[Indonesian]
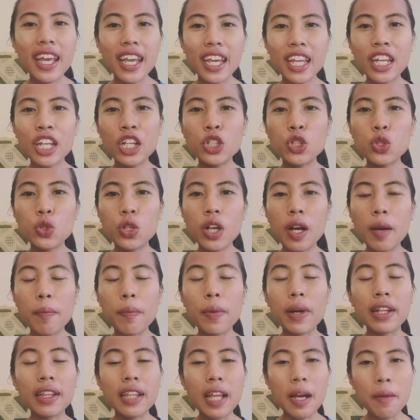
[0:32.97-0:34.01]
Ini juga
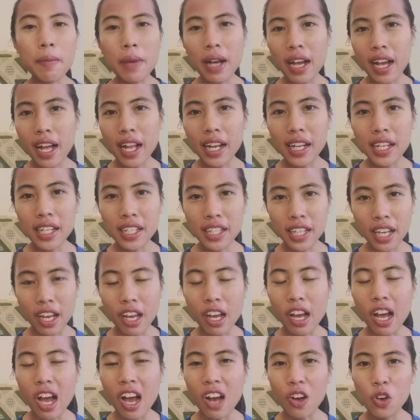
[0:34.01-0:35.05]
pertama
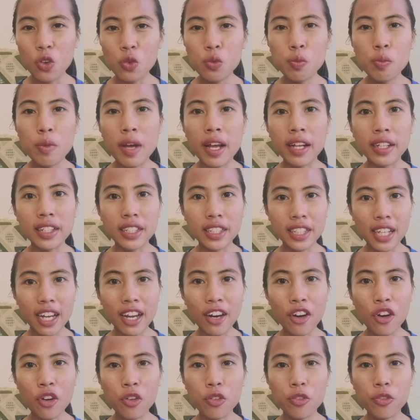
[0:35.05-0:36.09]
kalinya aku
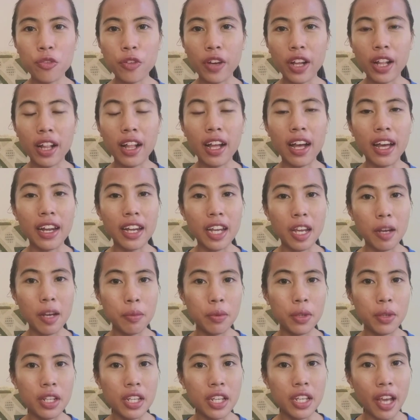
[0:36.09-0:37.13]
membaca novel karya
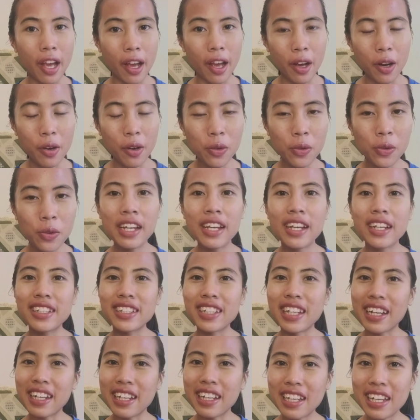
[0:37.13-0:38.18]
beliau.
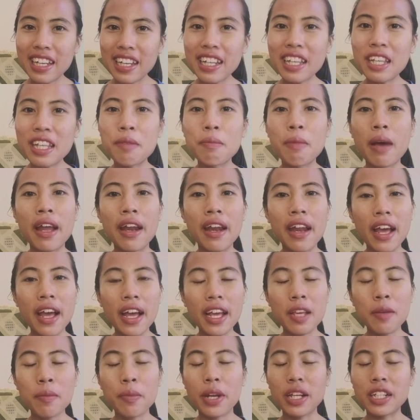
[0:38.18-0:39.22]
Jadi
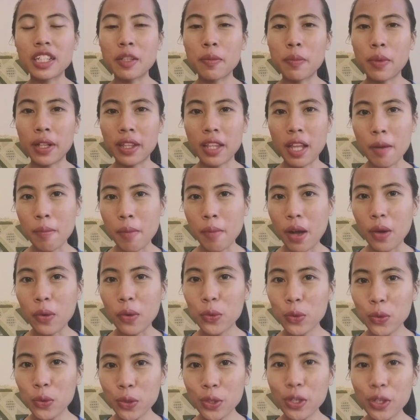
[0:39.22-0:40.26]
gimana impresi
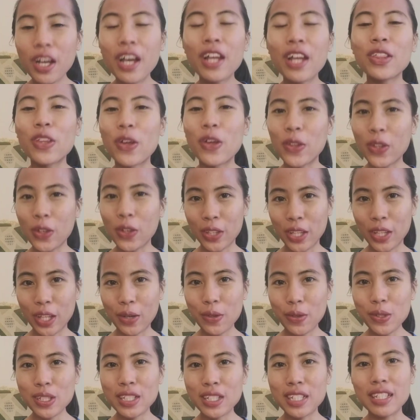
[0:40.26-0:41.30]
pertamaku? Tonton
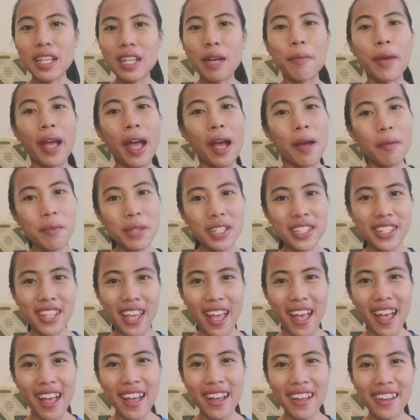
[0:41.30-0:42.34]
terus sampai habis
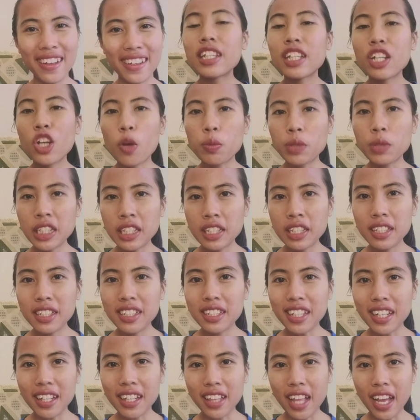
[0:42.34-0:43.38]
ya. Sinopsis di
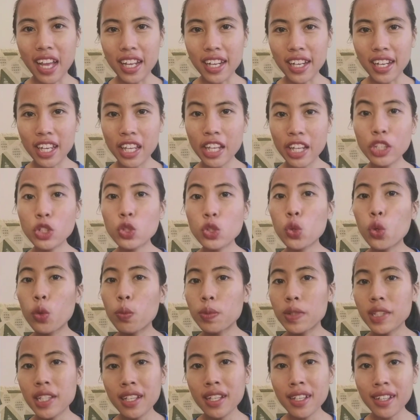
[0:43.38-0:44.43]
cerita ini cukup
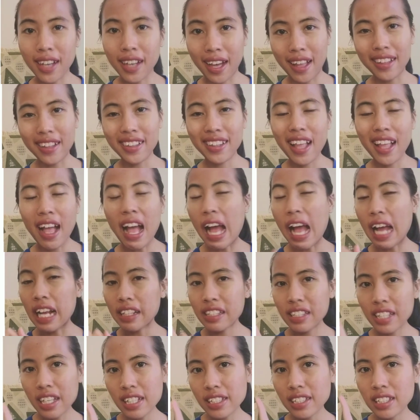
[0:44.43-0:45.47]
singkat,
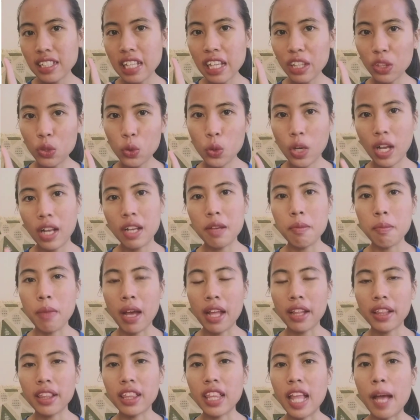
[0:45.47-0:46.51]
hanya satu
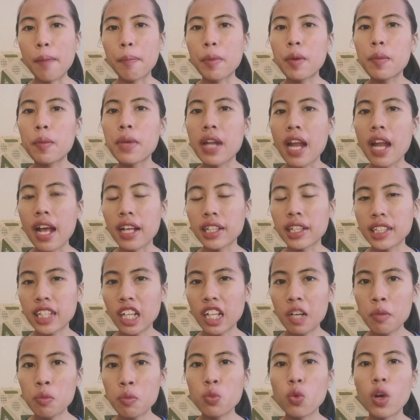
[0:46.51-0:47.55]
kalimat tapi
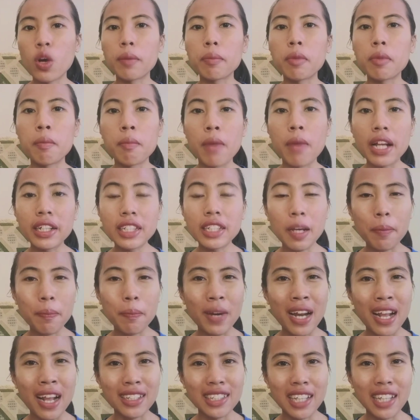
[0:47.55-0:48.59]
berhasil membuat pembaca
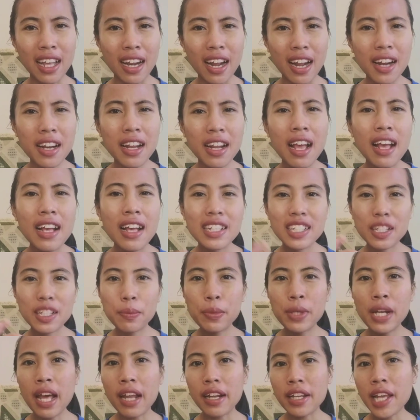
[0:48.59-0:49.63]
penasaran
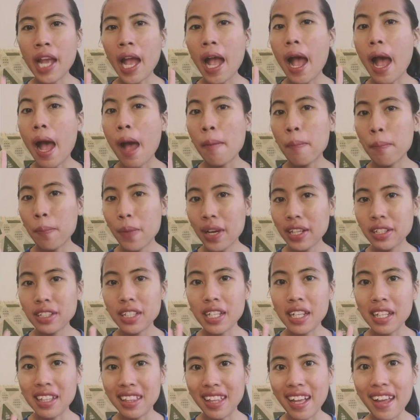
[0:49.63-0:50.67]
sebenarnya apa
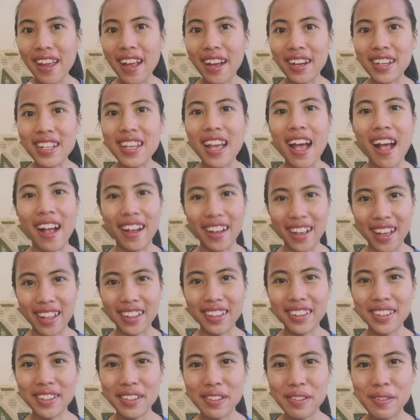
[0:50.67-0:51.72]
cerita yang
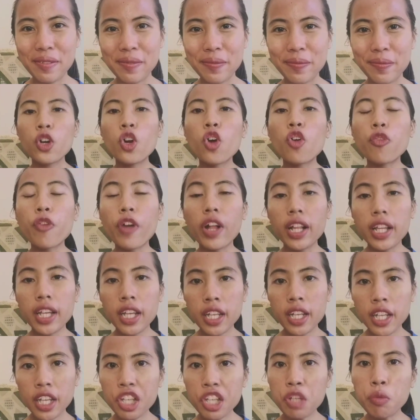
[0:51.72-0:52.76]
diangkat. Novel
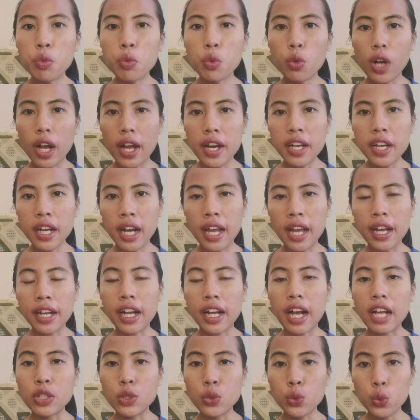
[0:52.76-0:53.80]
ini dibuka dengan
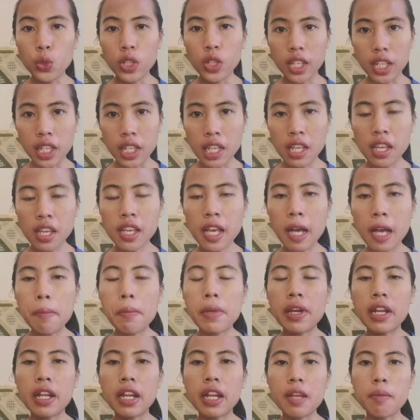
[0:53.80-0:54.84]
Kazuki yang
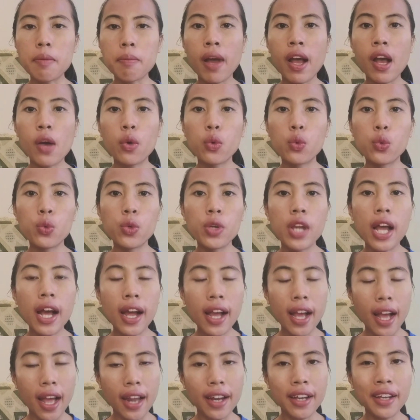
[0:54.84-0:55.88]
menerima
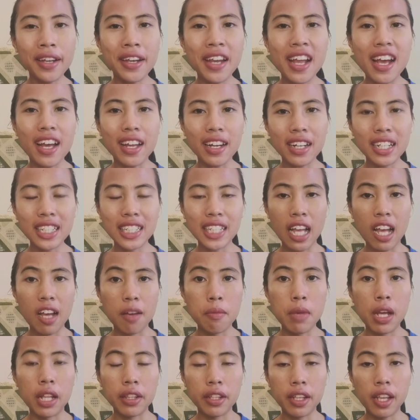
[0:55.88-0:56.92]
undangan dari
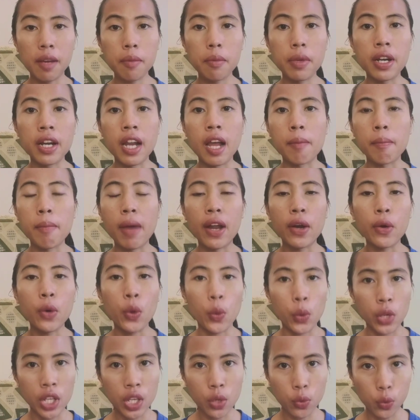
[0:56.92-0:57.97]
sahabatnya bernama
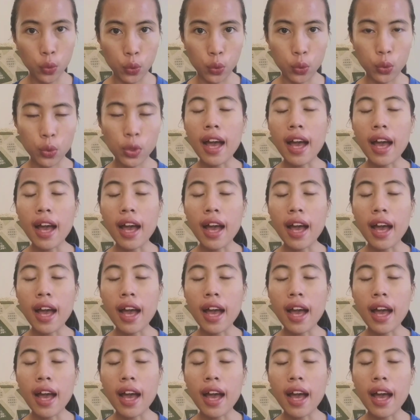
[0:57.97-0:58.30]
Noriko.